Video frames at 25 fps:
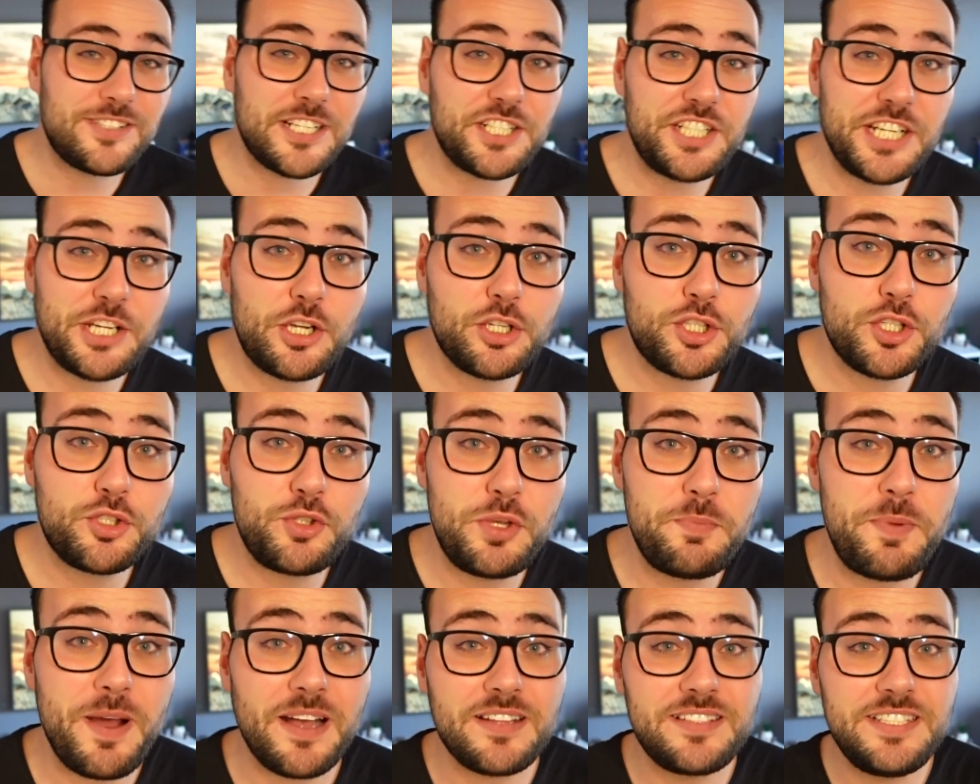sachez que je
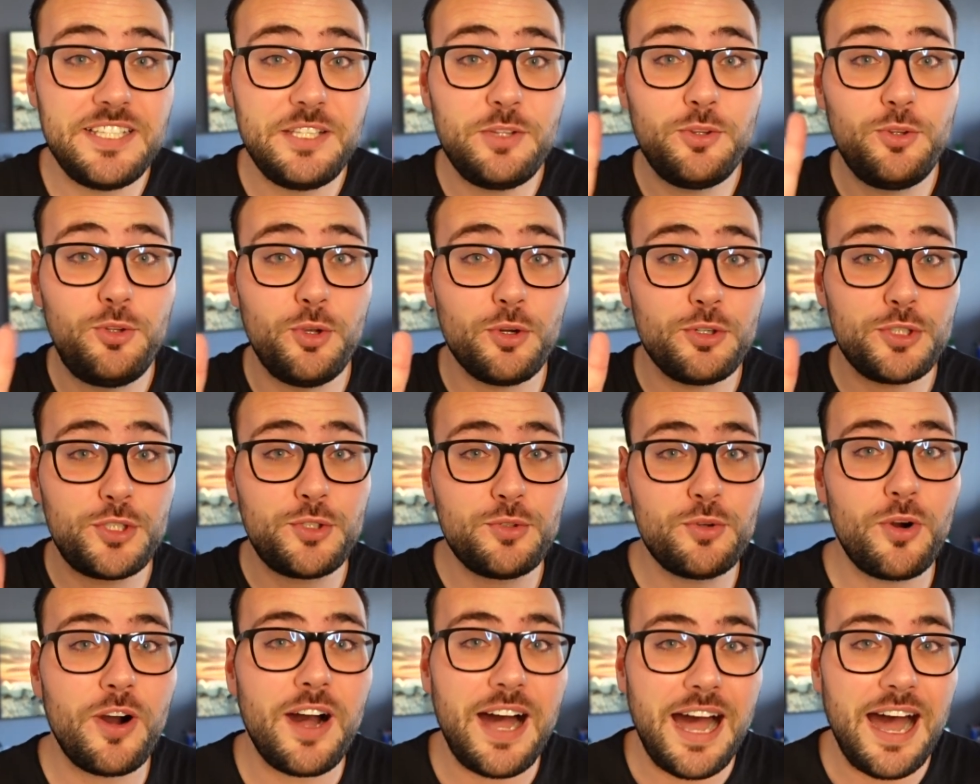suis parti deux
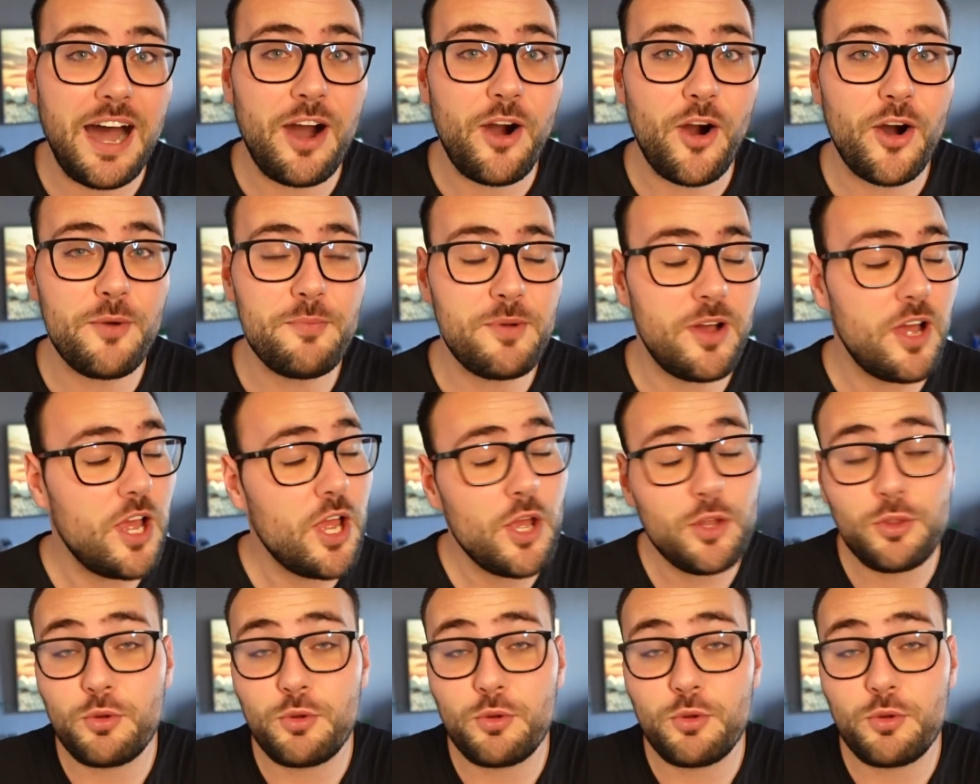jours à Rome,